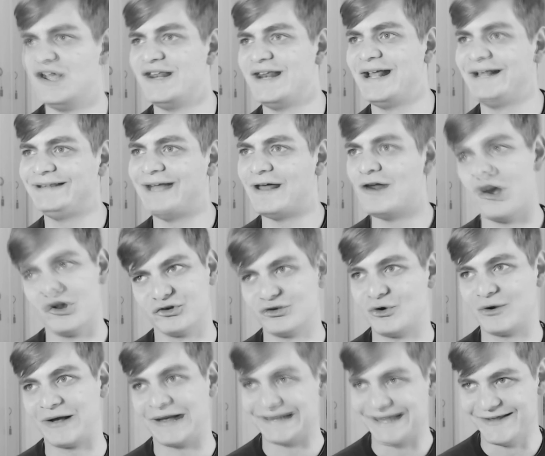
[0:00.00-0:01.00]
In realtà no
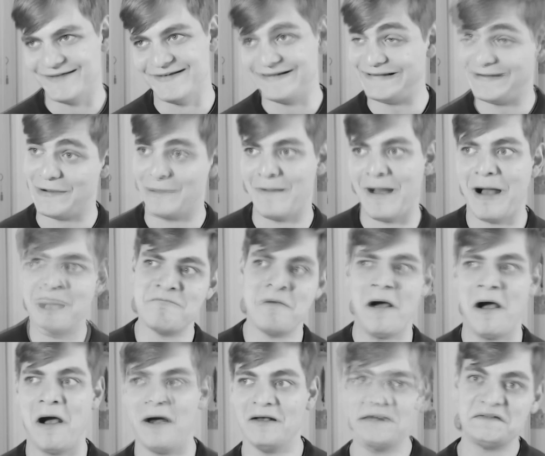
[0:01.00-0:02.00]
sono cattivissimo ma
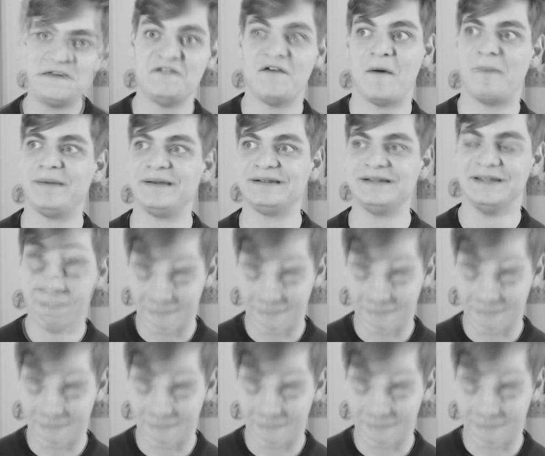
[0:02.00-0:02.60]
ah, si fa per